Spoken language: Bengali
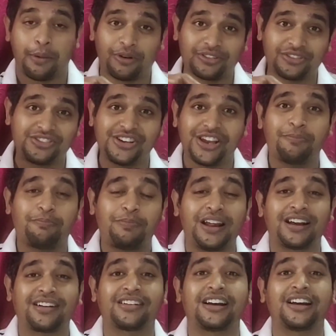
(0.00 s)
এবং যে
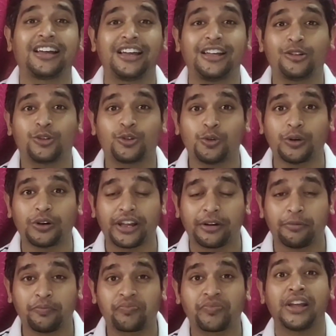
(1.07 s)
প্লেয়ারটা কিন্তু
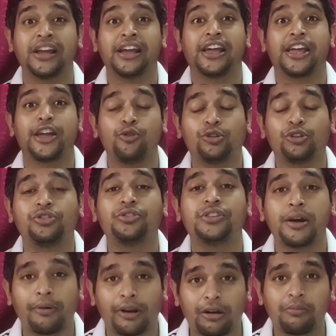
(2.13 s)
ইউথ
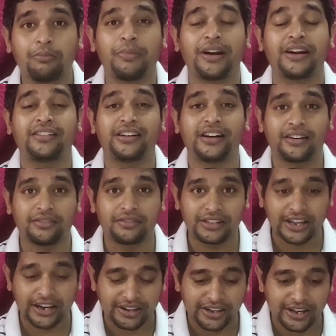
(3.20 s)
ডেভেলপমেন্টের
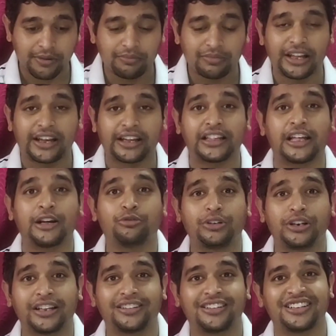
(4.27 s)
যে টিম থেকে সে
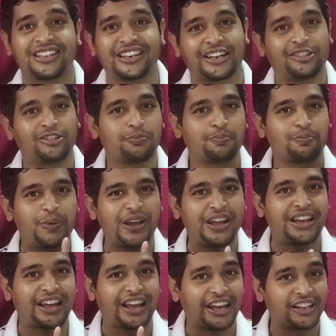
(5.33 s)
উঠে এসছে সেটা কিন্তু
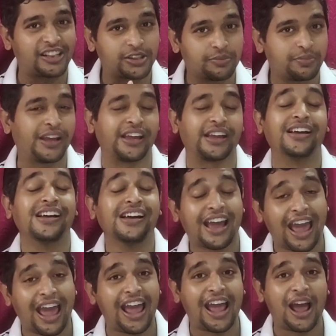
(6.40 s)
পিএসবি
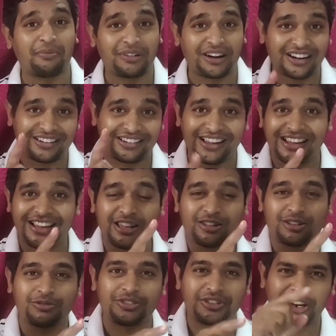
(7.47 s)
হ্যাঁ আপনারা ঠিকই
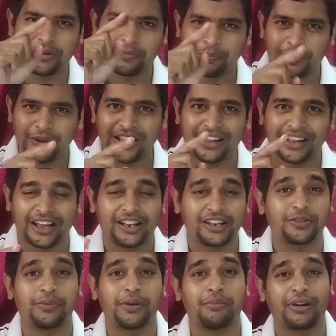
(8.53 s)
শুনছেন
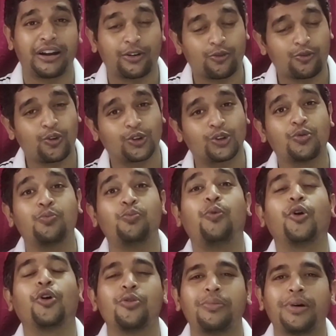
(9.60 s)
পিএসবি মানে কত
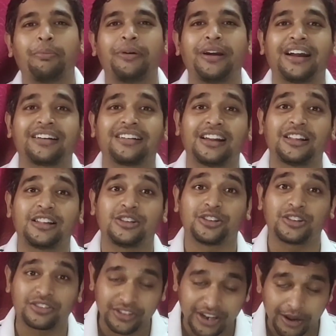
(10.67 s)
বড় মাপের একটা
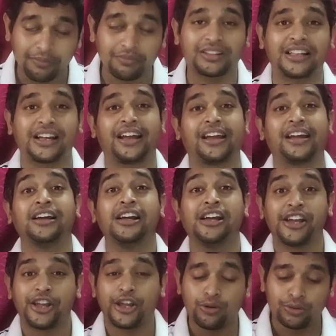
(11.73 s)
টিম থেকে
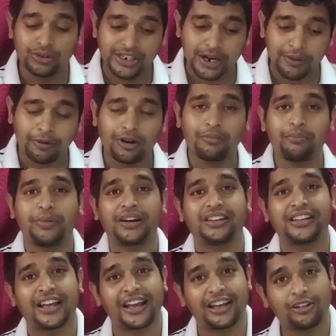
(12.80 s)
ইউথ
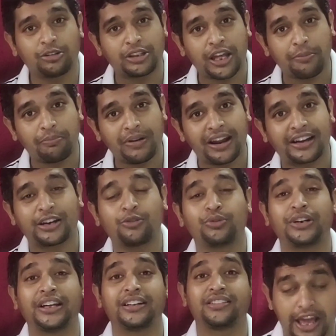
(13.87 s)
ডেভেলপমেন্ট থেকে কিন্তু সেই প্লেয়ারটা
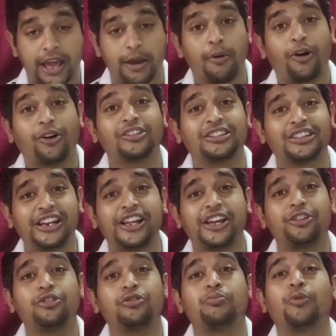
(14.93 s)
উঠে এসেছে এবং তিনি
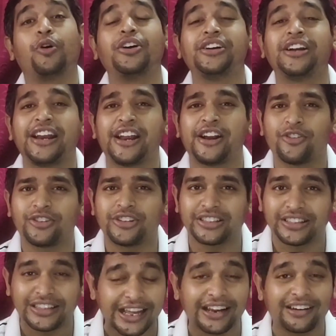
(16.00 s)
কিন্তু মন্টেনিগ্রো যে
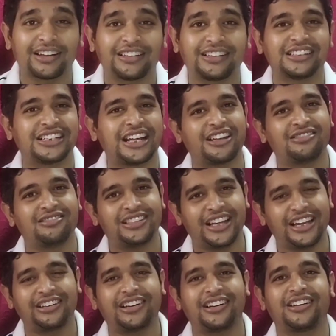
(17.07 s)
দেশ আছে সেই
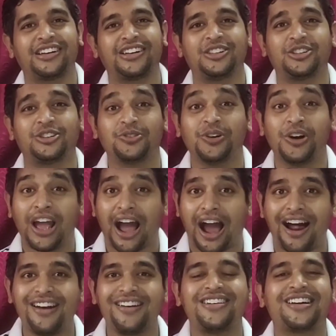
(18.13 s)
দেশের কিন্তু
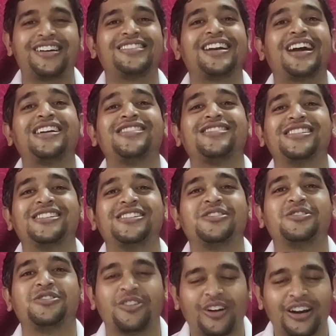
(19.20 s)
আন্ডার নাইনটিন
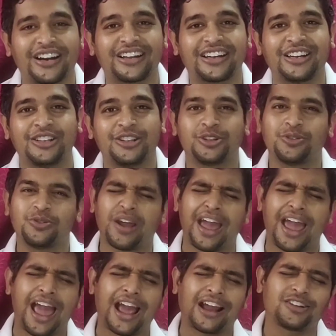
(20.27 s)
দলের কিন্তু
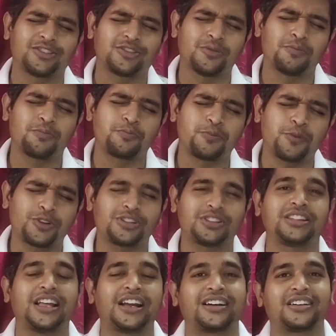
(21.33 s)
একদম
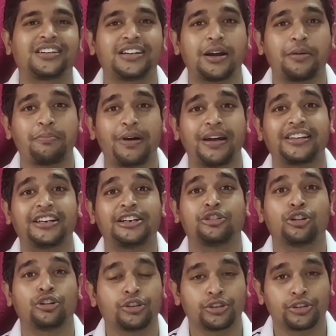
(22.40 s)
প্রত্যেক প্রত্যেকটা ম্যাচের
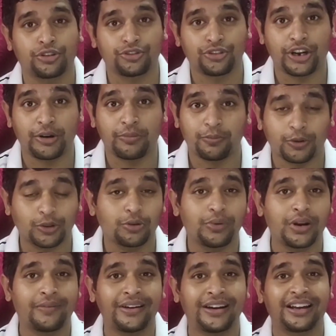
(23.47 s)
সদস্য ছিলেন প্রথম
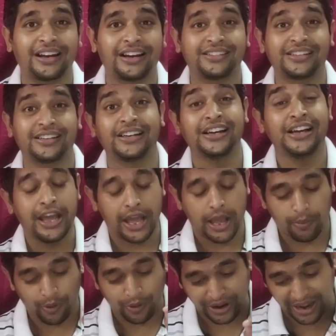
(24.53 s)
ইলেভেনে খেলেছেন
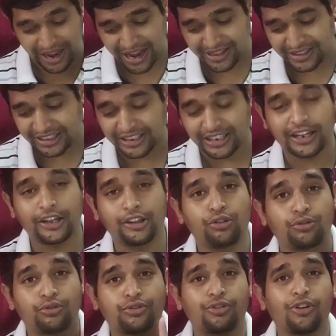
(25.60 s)
এবং এই দেশে
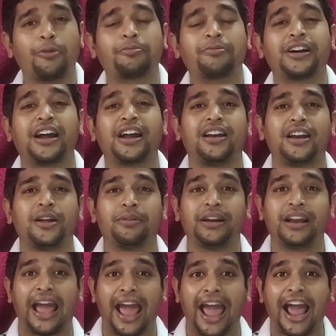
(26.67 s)
কিন্তু টপ টায়ার
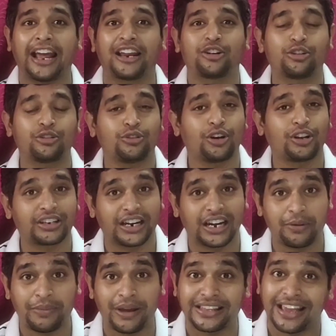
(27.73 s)
লেভেলে একশো
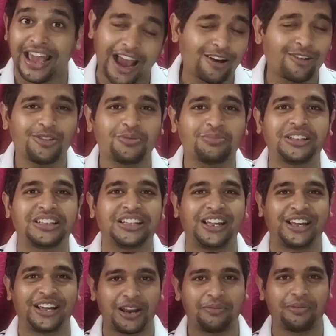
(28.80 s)
দশখানা ম্যাচ এখন অবধি
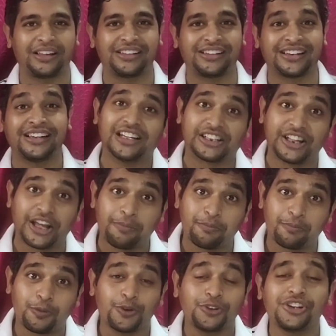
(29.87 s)
তিনি খেলে ফেলেছেন সেই
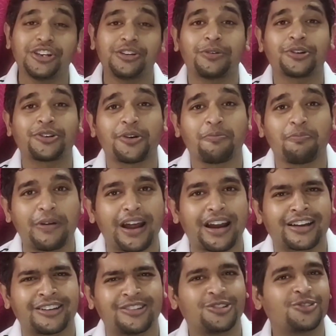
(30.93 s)
পঁচিশ বছরের
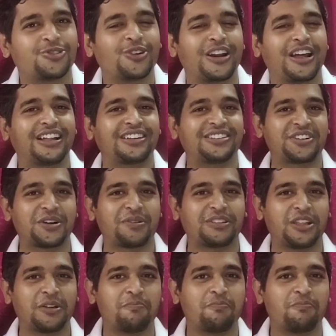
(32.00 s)
প্লেয়ার কিন্তু চলে আসছে
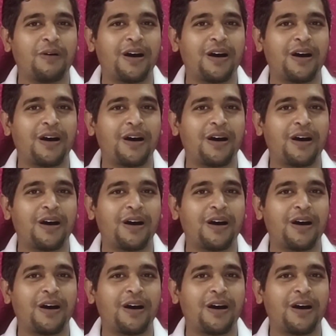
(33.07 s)
আমাদের